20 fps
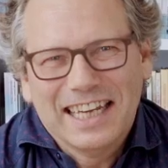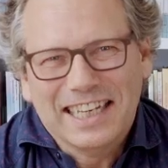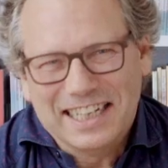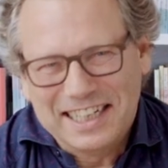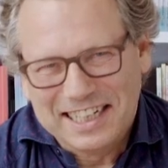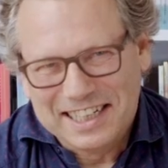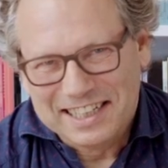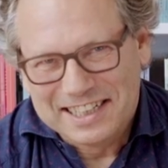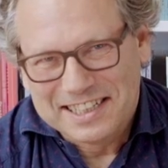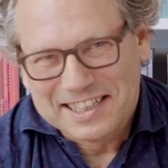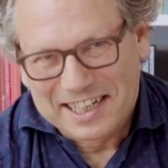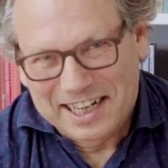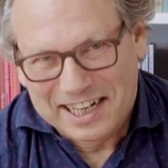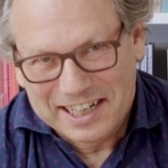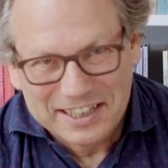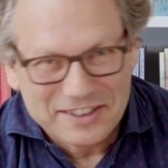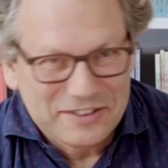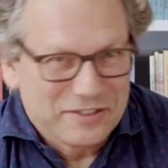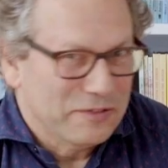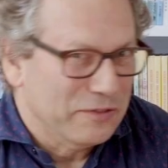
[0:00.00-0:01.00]
Die
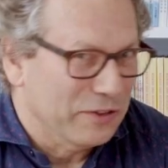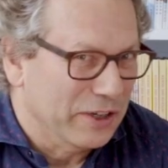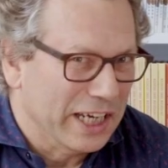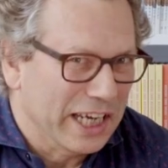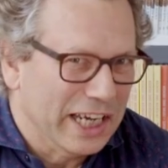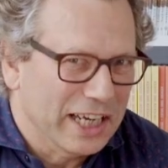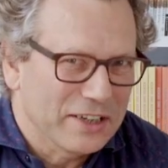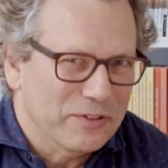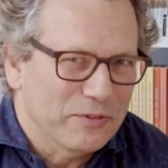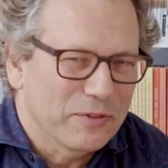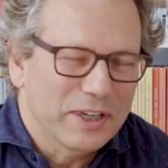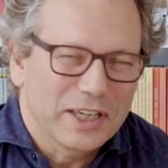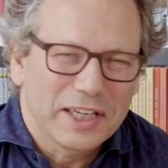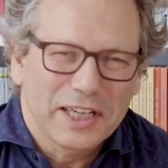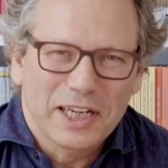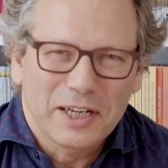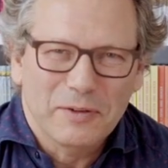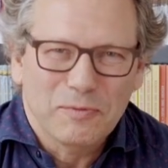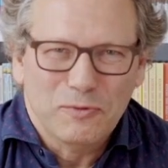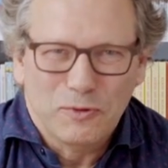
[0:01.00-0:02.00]
Zeit vergeht wie
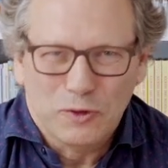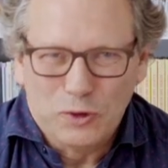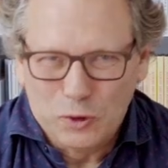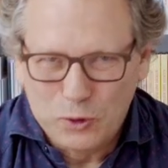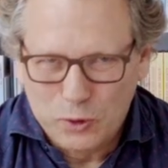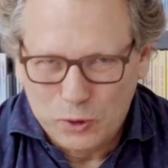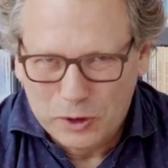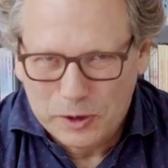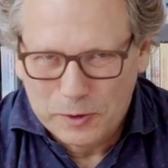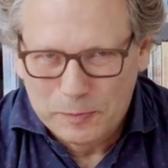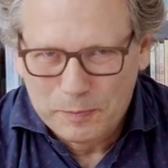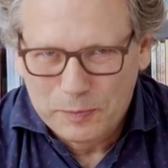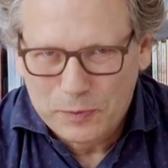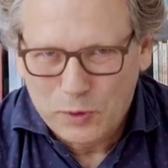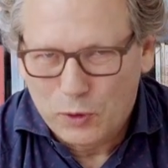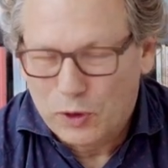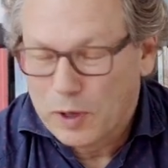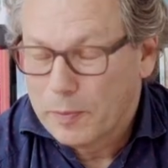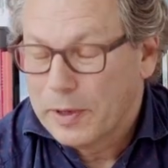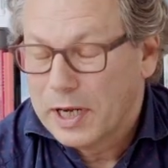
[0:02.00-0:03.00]
im Flug.
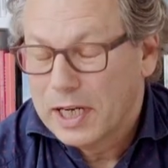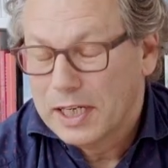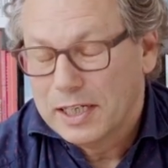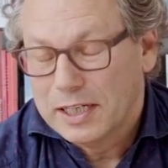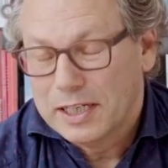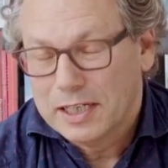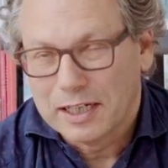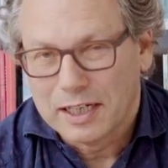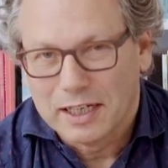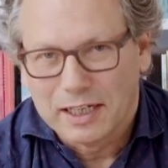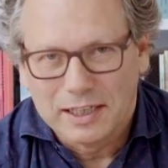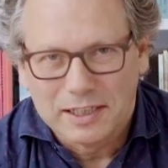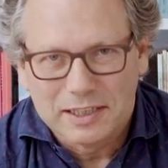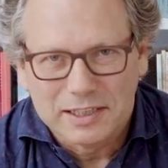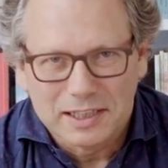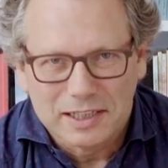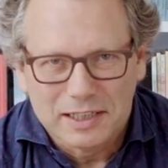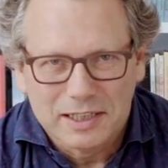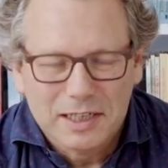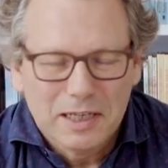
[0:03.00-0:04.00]
Und am Ende der
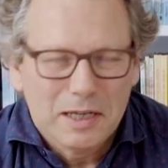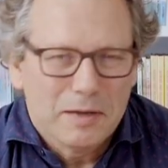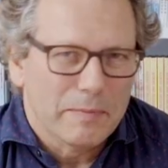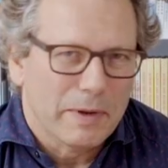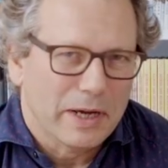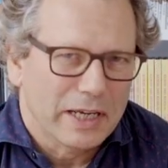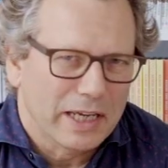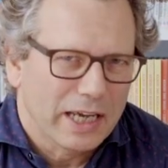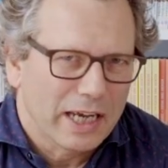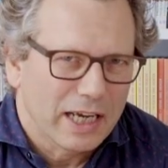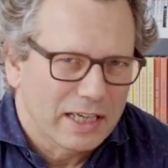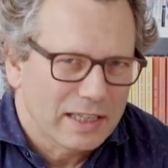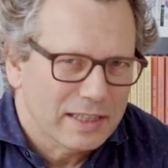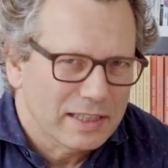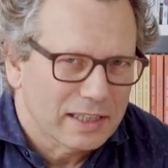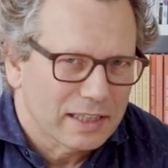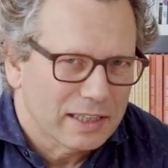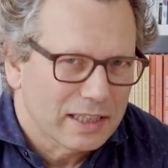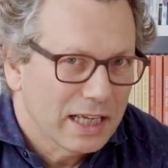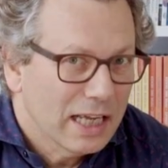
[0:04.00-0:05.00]
Reise, meint
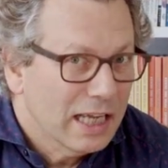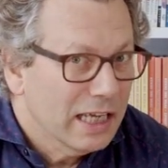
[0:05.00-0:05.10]
Elsa,